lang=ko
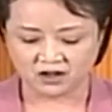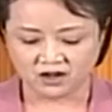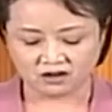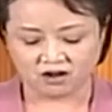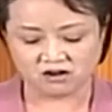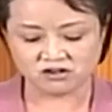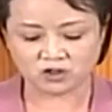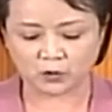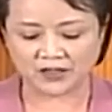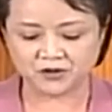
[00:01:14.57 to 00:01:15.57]

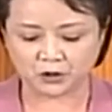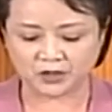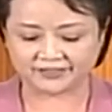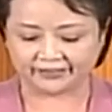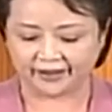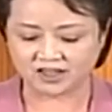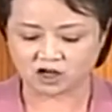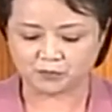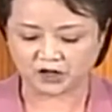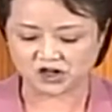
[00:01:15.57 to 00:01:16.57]
강성한 여론의
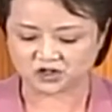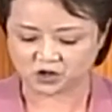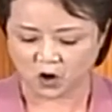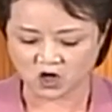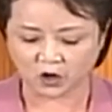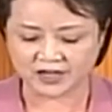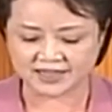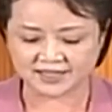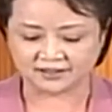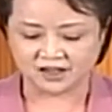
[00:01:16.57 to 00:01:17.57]
대들보를 썰고
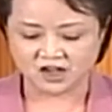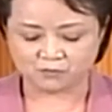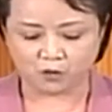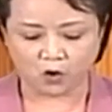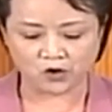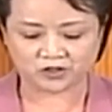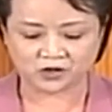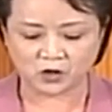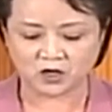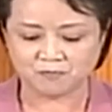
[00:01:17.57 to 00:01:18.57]
있는 보수
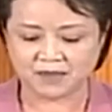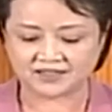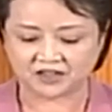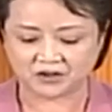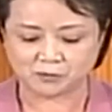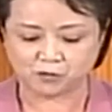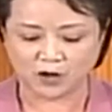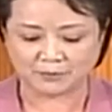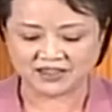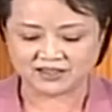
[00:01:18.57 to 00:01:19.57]
언론 매체들을
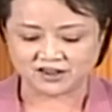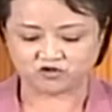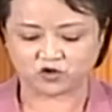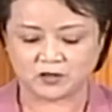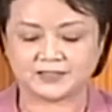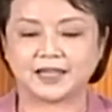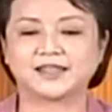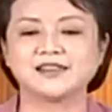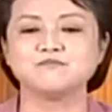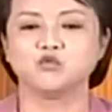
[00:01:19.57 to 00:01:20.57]
포함한
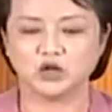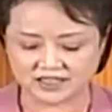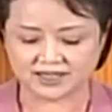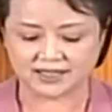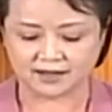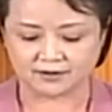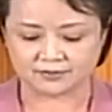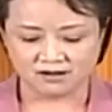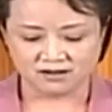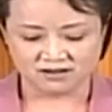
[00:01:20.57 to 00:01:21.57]
쥐새끼 무리들이다.
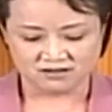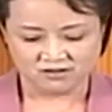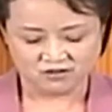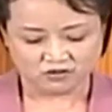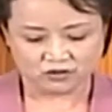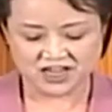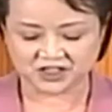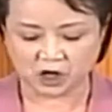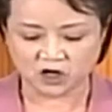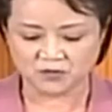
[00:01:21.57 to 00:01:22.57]
우리
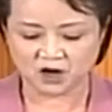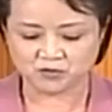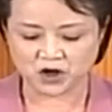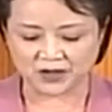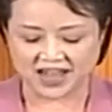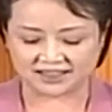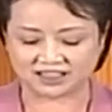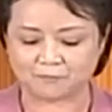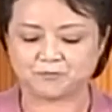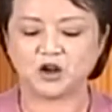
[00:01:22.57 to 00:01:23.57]
혁명무력의
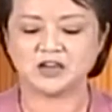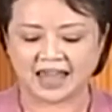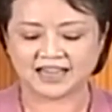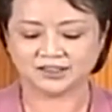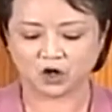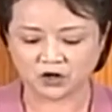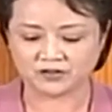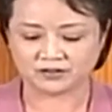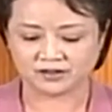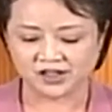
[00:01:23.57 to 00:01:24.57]
특별
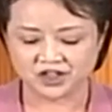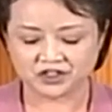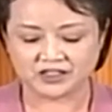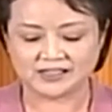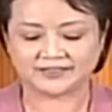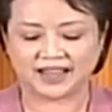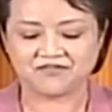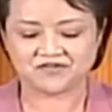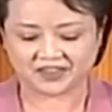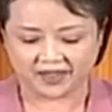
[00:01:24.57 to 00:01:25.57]
행동은
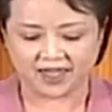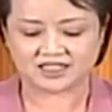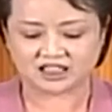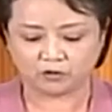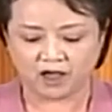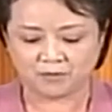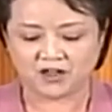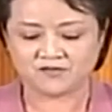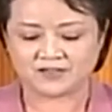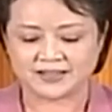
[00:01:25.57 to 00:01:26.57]
일단
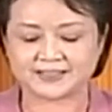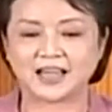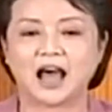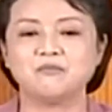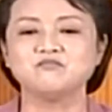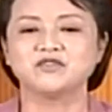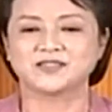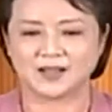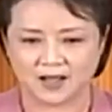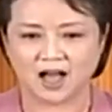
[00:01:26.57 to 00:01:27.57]
개시되면 3,
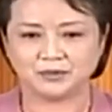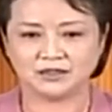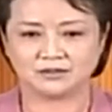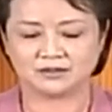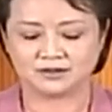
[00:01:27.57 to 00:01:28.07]
4분